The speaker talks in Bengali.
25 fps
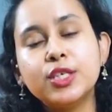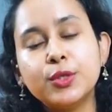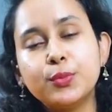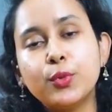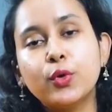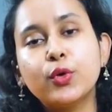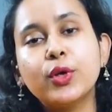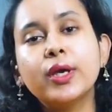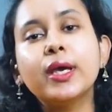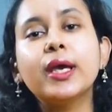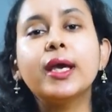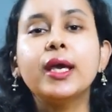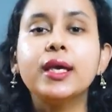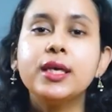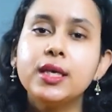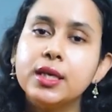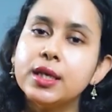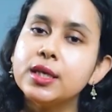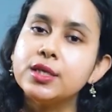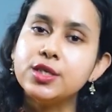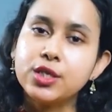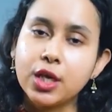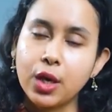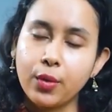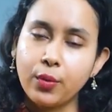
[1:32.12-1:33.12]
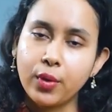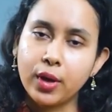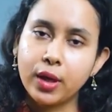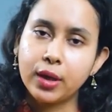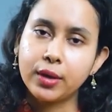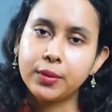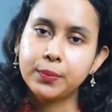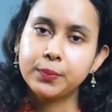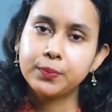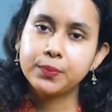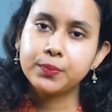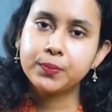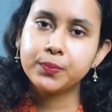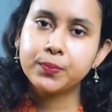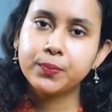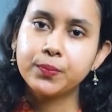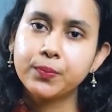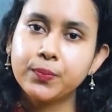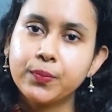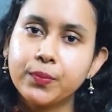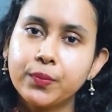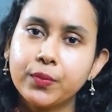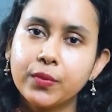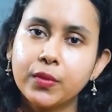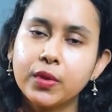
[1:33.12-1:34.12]
জীবনে এগিয়ে যাওয়ার
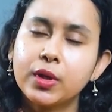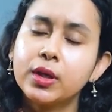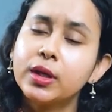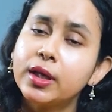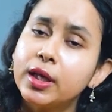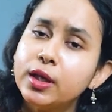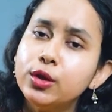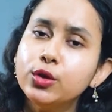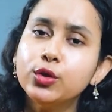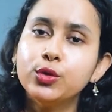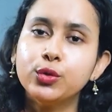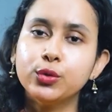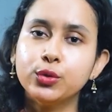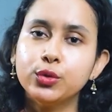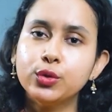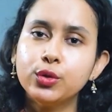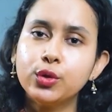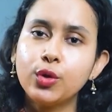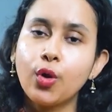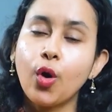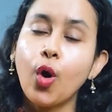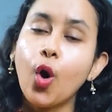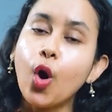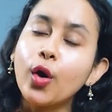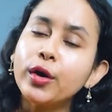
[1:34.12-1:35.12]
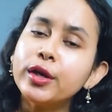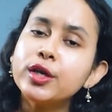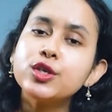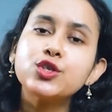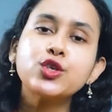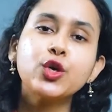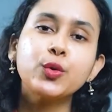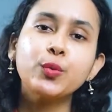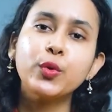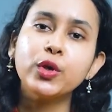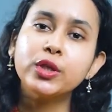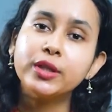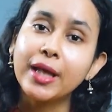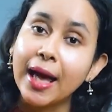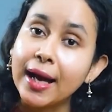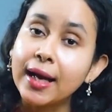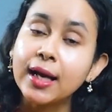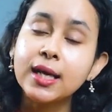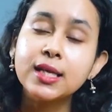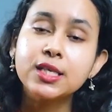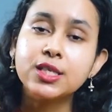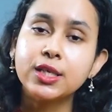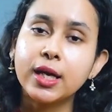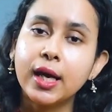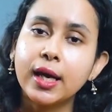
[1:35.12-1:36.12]
কিন্তু অনেক সময়
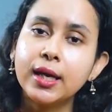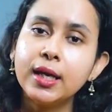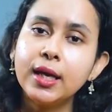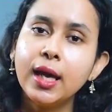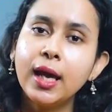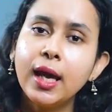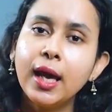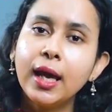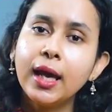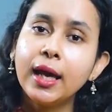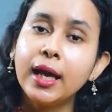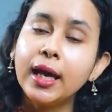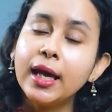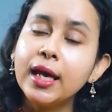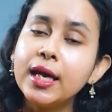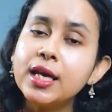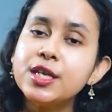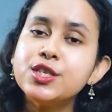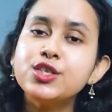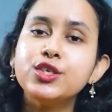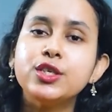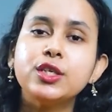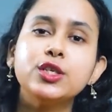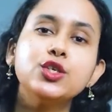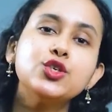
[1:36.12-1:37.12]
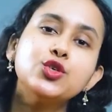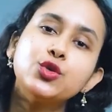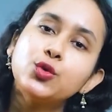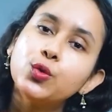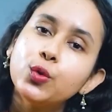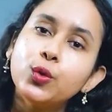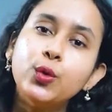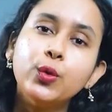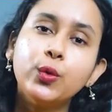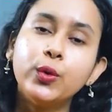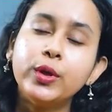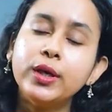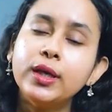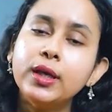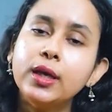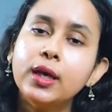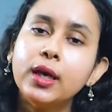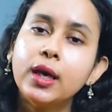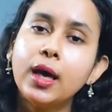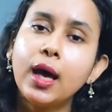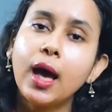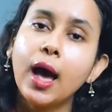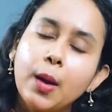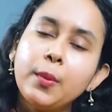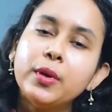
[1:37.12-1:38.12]
দেখা যায় এই জিনিসগুলোই
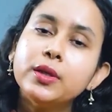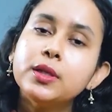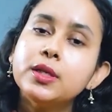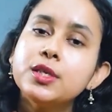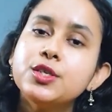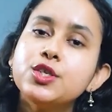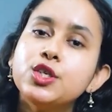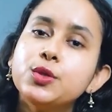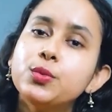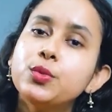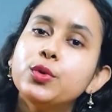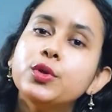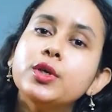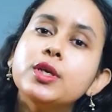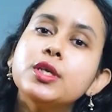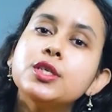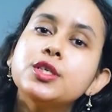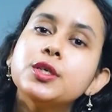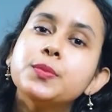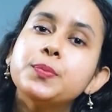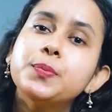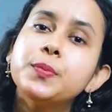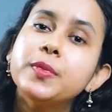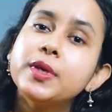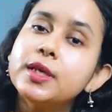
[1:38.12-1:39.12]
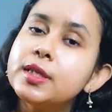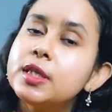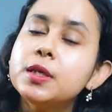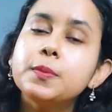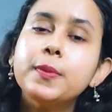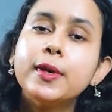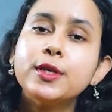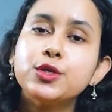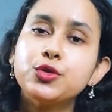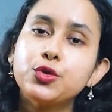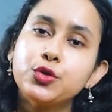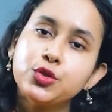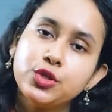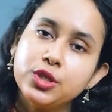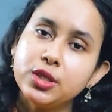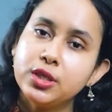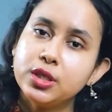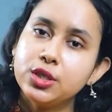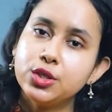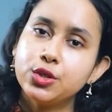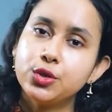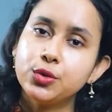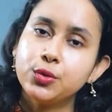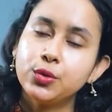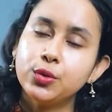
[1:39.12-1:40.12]
আমাদের জীবনের যে ইতিবাচক
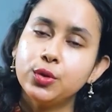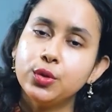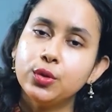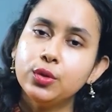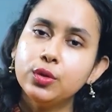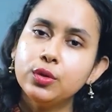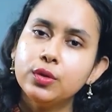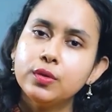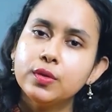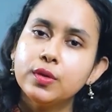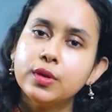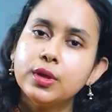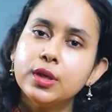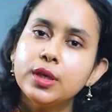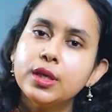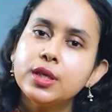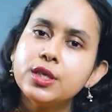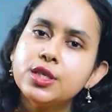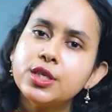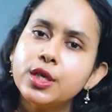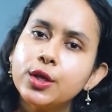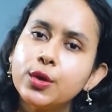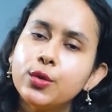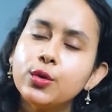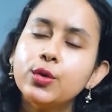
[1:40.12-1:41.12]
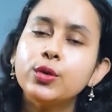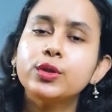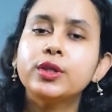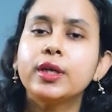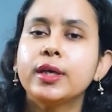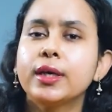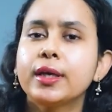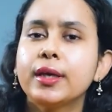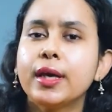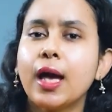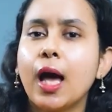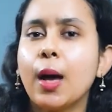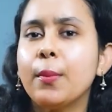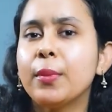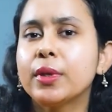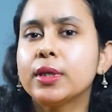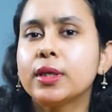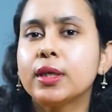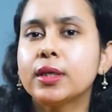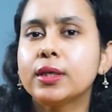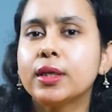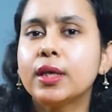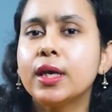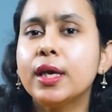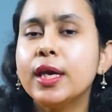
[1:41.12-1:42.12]
জিনিসগুলো সেগুলো থেকে
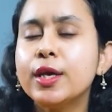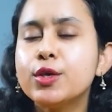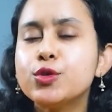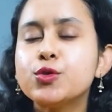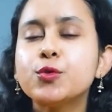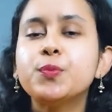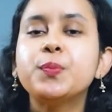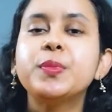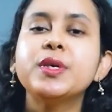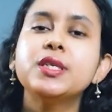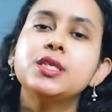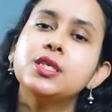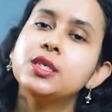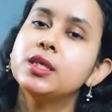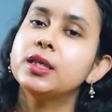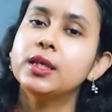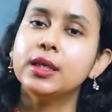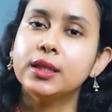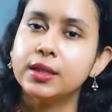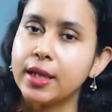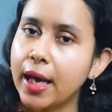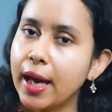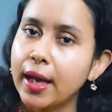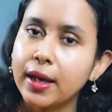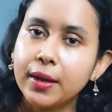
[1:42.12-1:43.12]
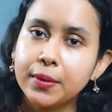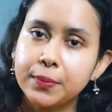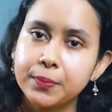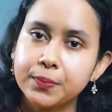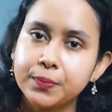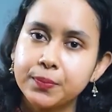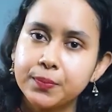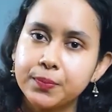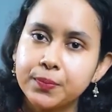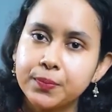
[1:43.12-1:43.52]
আমাদেরকে একটু পিছিয়ে দেয়